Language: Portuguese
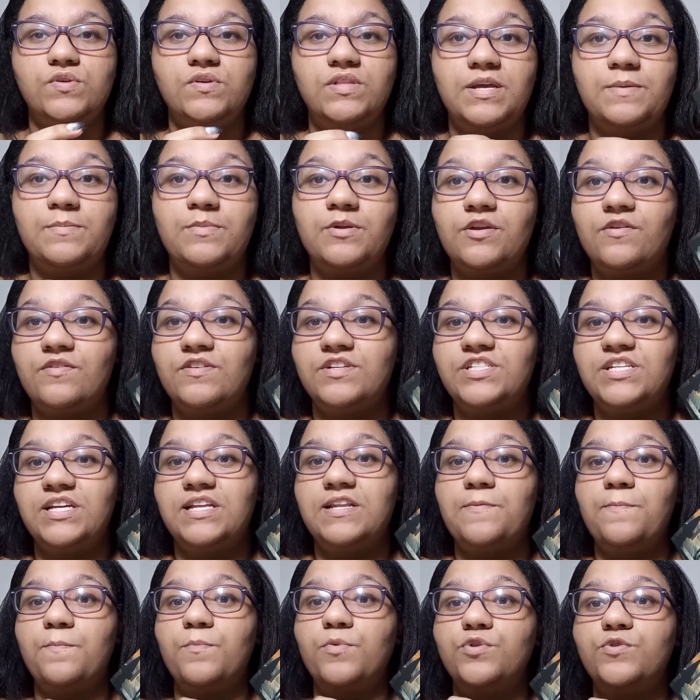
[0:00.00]
Eu lembro que eu achei
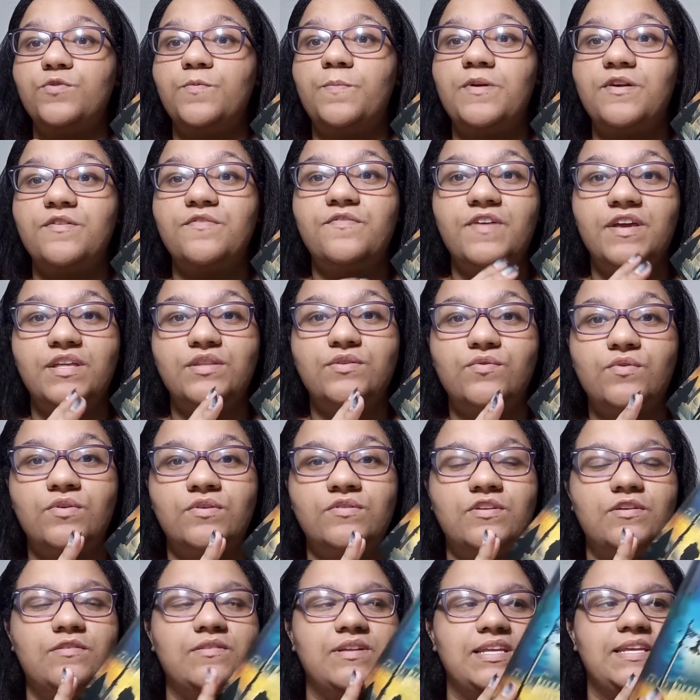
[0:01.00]
ele muito perfeito
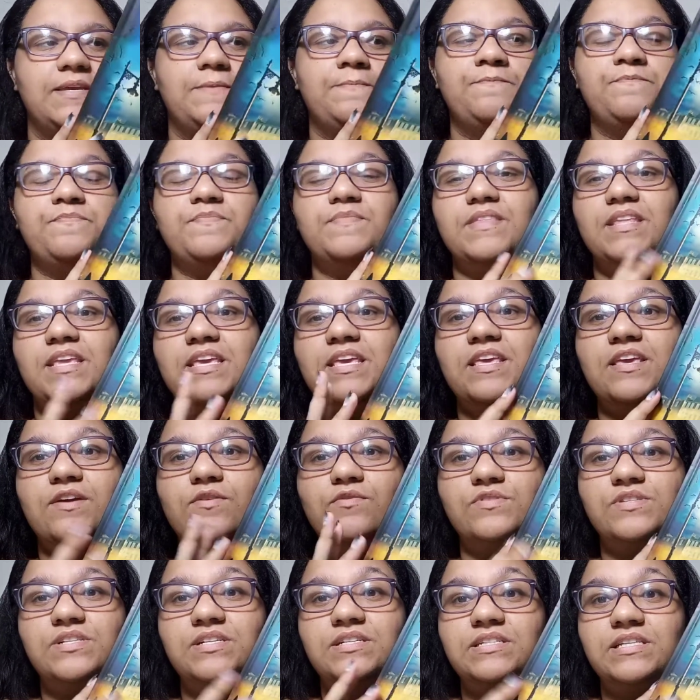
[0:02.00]
quando eu li e
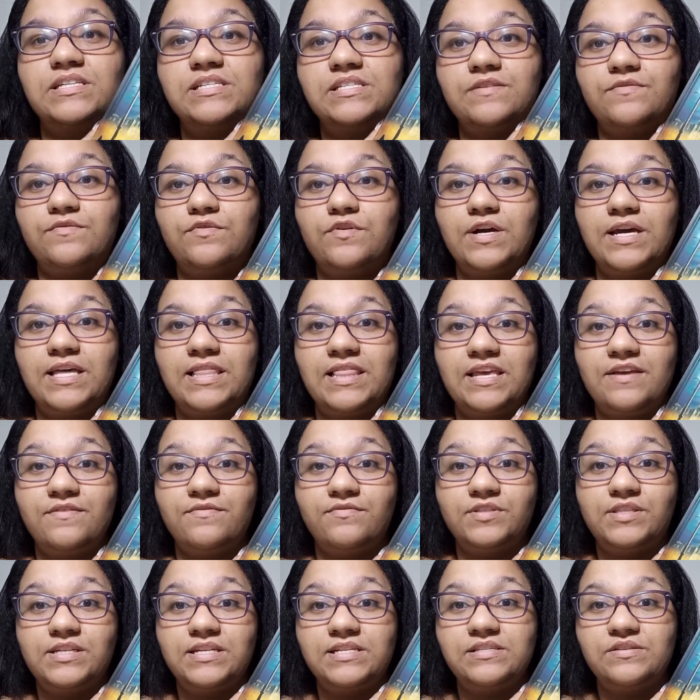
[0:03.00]
com certeza eu vou reler e
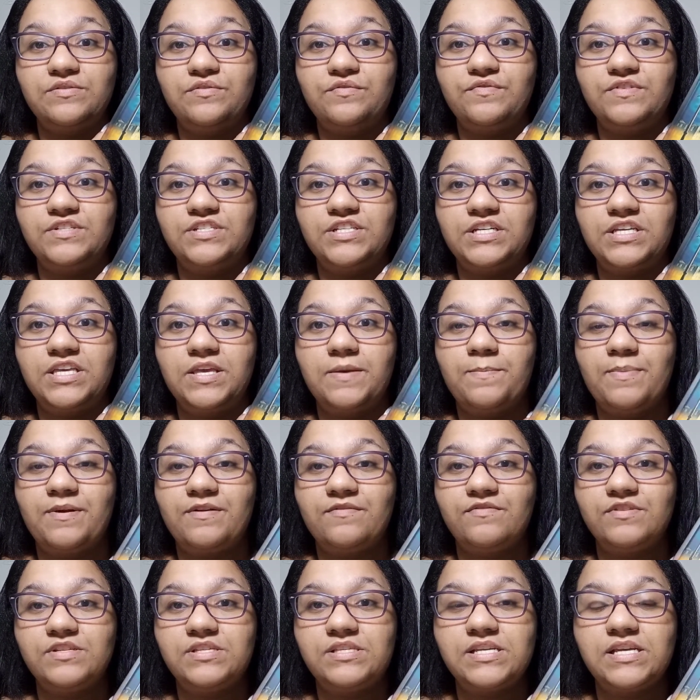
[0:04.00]
vou trazer o vídeo aqui para
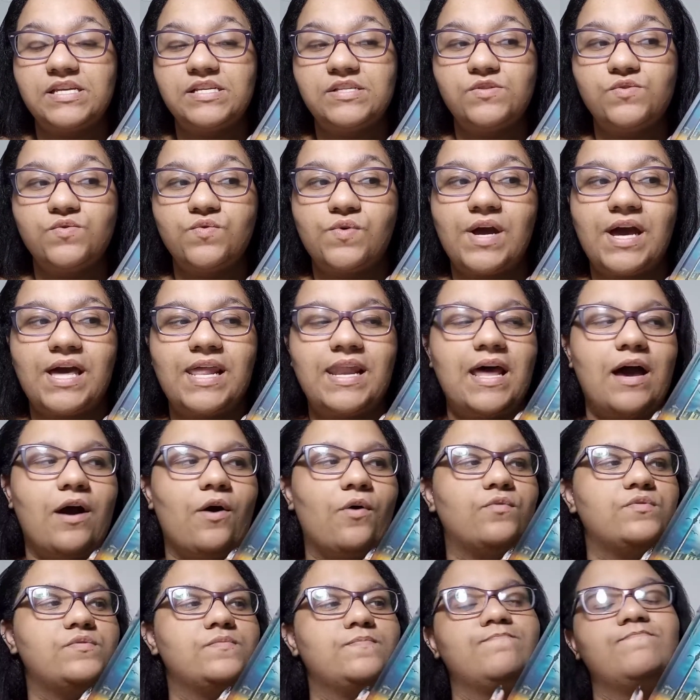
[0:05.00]
vocês no
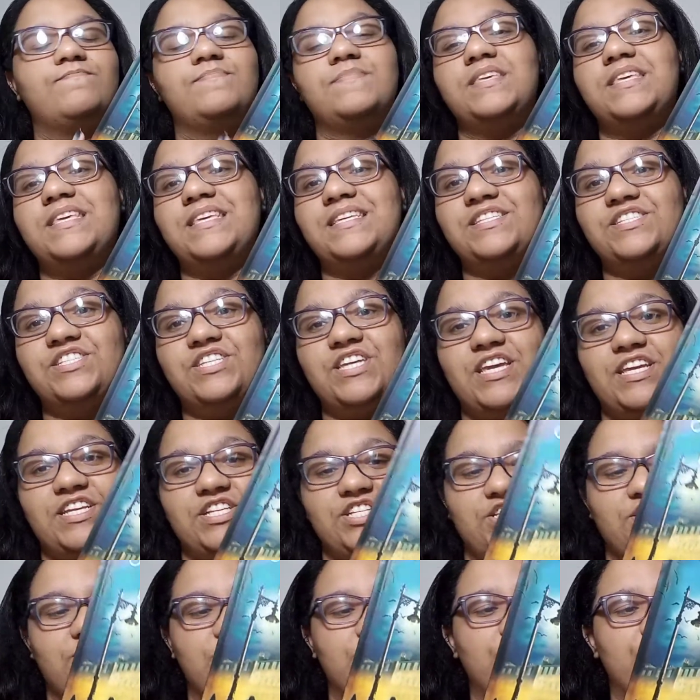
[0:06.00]
canal. E
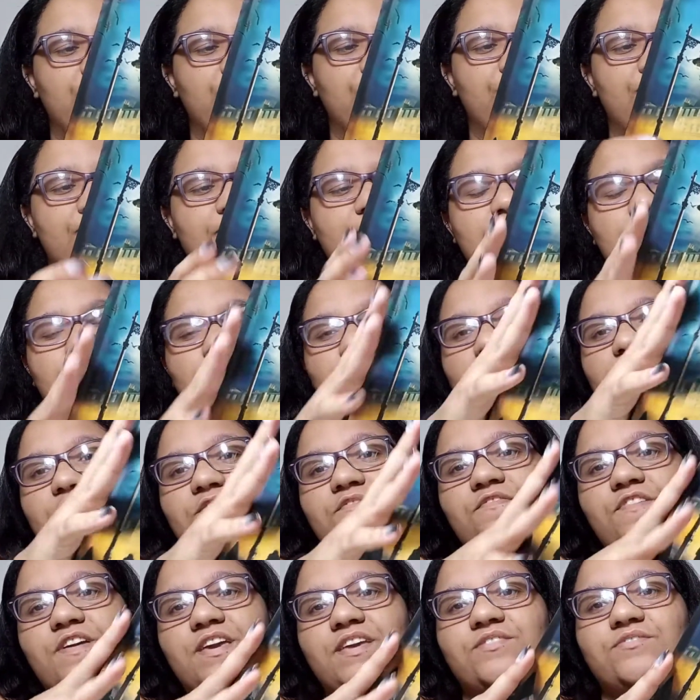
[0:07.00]
gente,
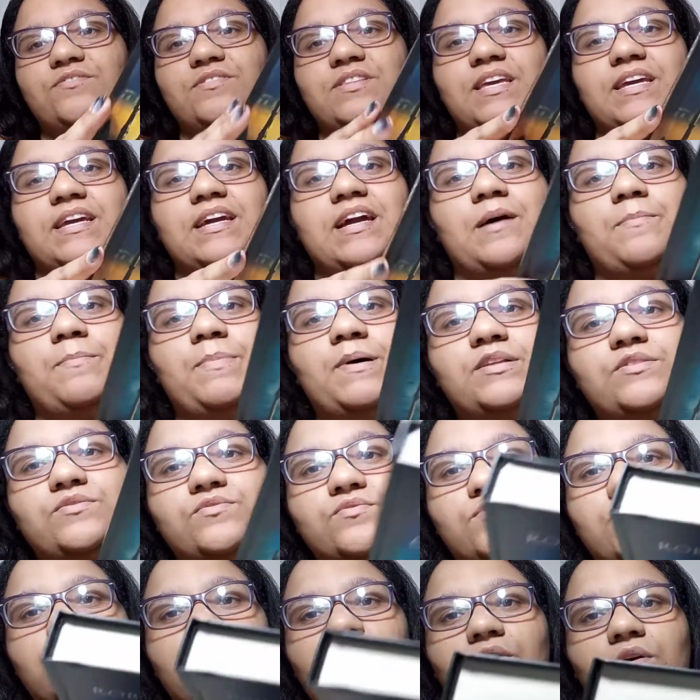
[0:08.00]
perfeito, né? Capa
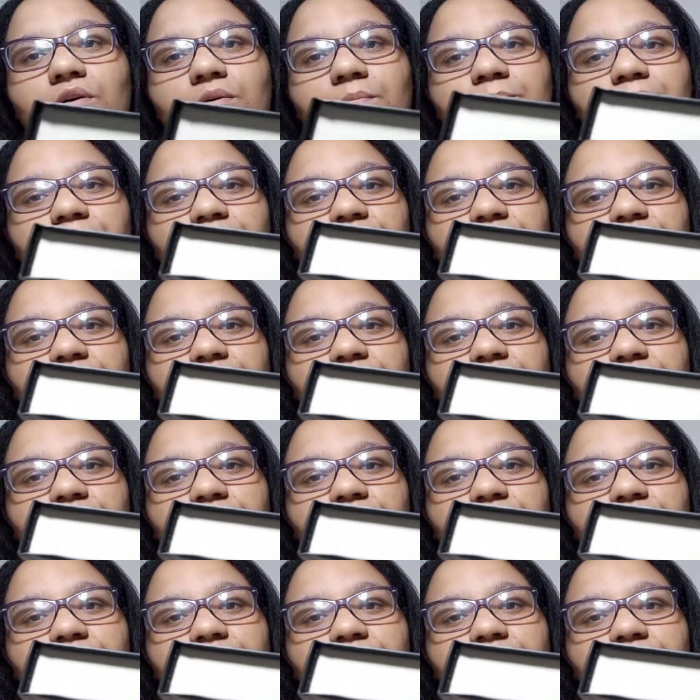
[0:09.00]
dura, ó.